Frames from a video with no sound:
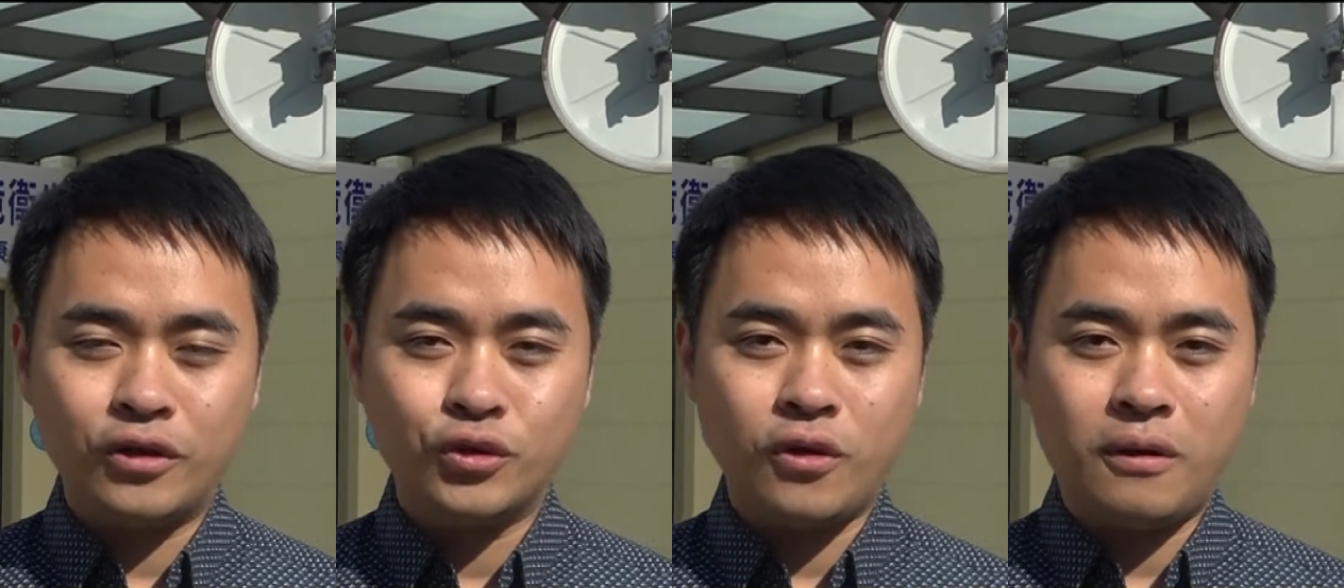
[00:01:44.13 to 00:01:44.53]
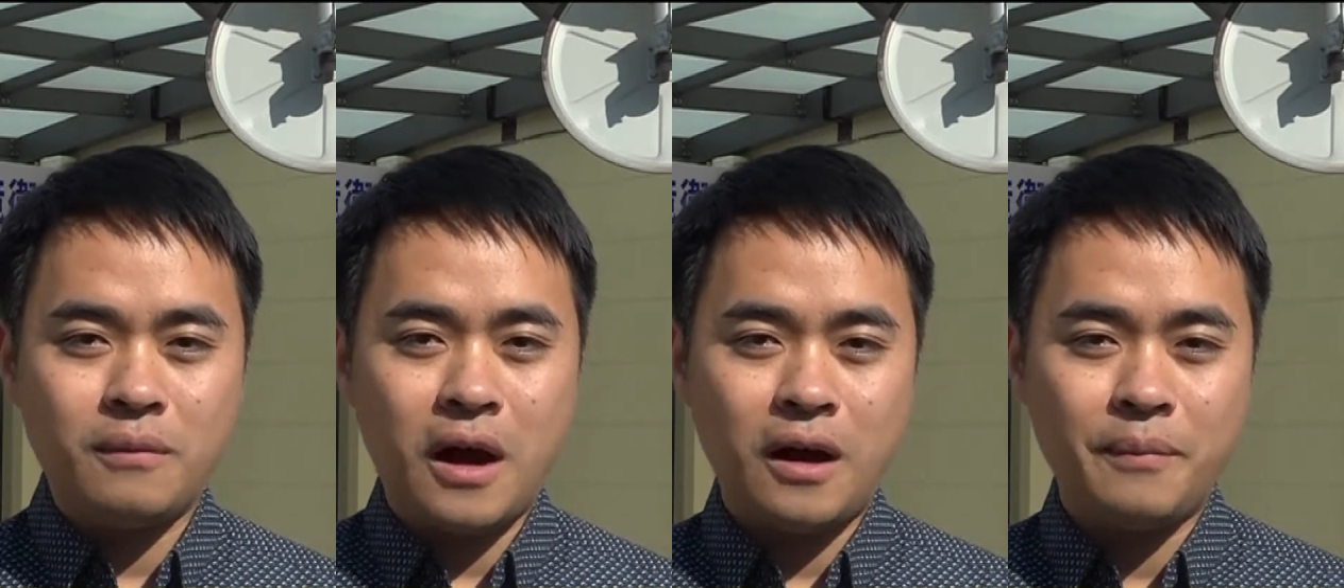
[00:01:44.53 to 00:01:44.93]
如果
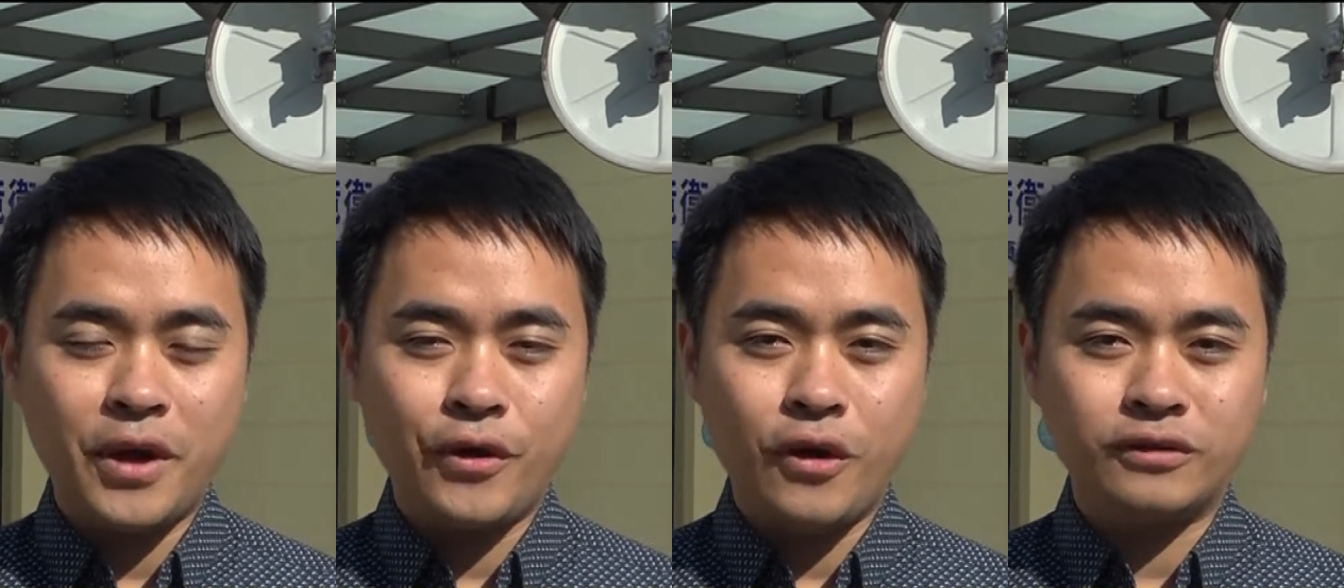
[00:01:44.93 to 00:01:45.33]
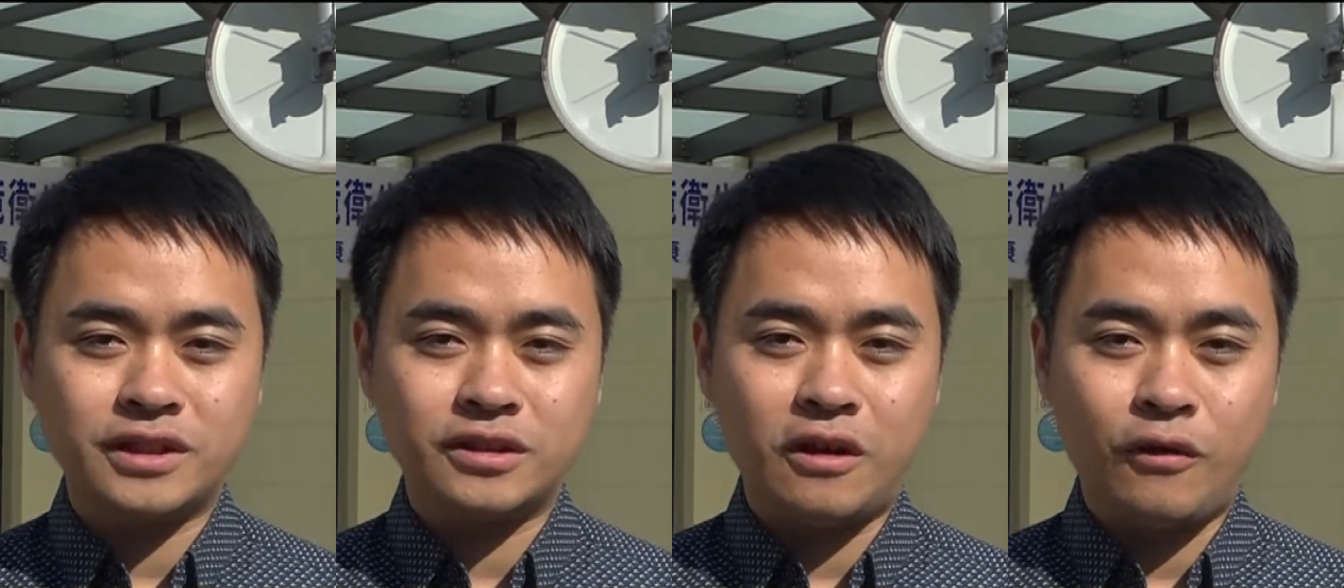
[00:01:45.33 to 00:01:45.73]
呃没有游泳
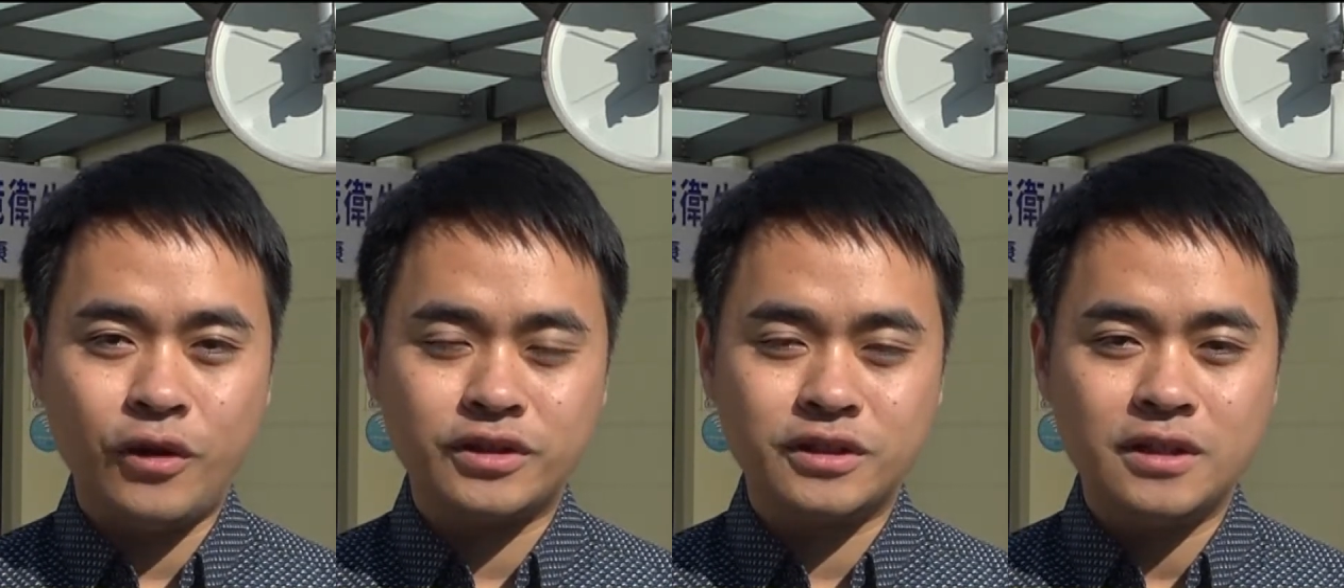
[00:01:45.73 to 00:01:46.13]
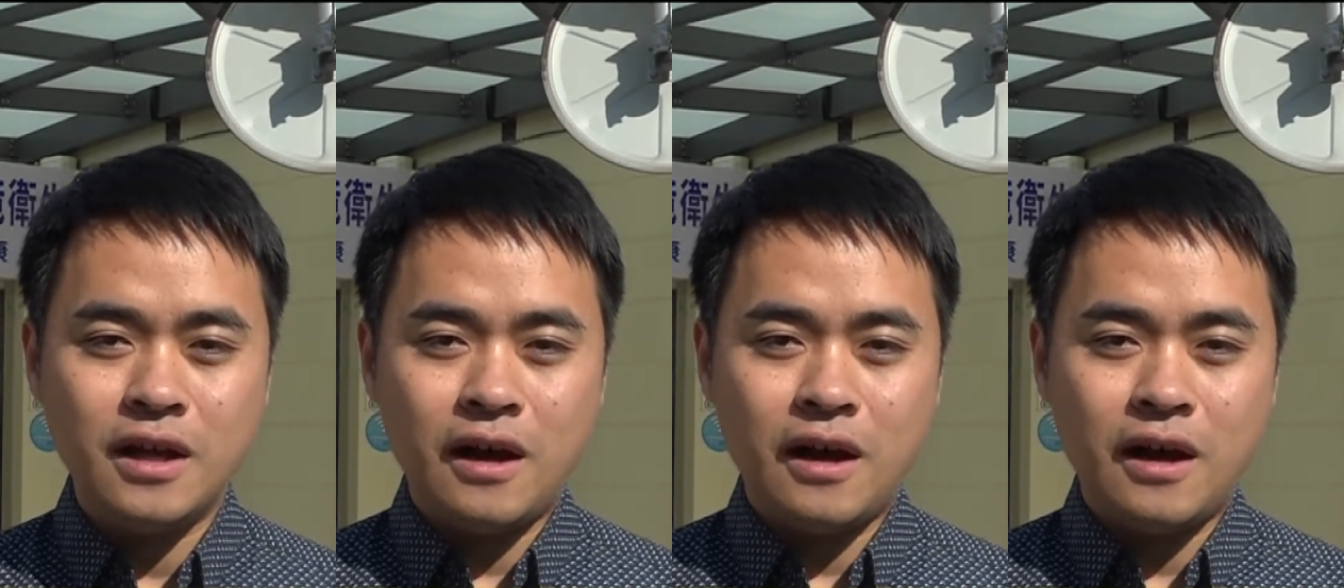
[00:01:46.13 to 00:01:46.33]
池哦，或者是